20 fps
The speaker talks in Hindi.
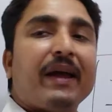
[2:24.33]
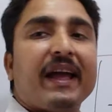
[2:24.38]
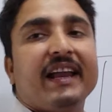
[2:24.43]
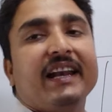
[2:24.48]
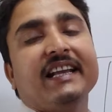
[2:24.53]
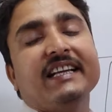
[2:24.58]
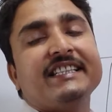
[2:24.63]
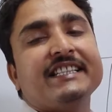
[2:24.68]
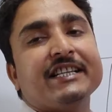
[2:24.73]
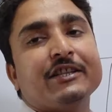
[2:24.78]

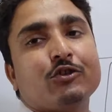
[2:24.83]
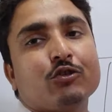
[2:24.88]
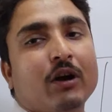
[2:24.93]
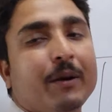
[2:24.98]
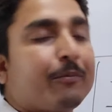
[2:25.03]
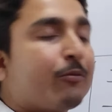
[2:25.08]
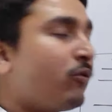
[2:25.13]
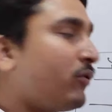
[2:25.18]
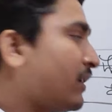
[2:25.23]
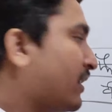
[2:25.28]
पहली चीज़
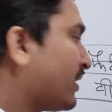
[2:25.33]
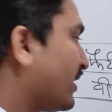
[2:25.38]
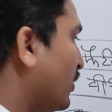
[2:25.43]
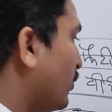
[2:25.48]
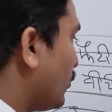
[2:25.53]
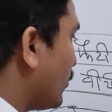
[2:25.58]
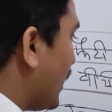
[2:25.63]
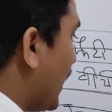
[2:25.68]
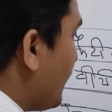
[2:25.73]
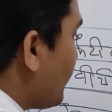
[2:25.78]
जो आपको
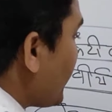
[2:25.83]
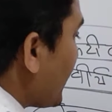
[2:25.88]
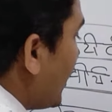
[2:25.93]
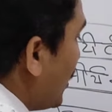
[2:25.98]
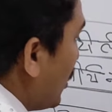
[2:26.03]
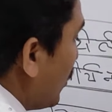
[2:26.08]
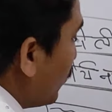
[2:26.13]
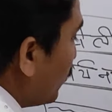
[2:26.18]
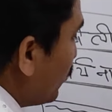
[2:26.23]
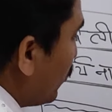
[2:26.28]
करना होगा
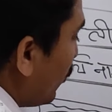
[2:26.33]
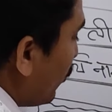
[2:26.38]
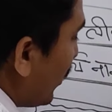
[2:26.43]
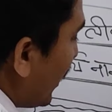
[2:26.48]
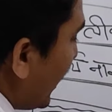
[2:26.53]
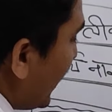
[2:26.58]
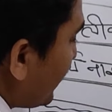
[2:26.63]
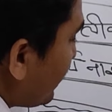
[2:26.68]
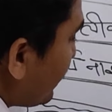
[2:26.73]
वो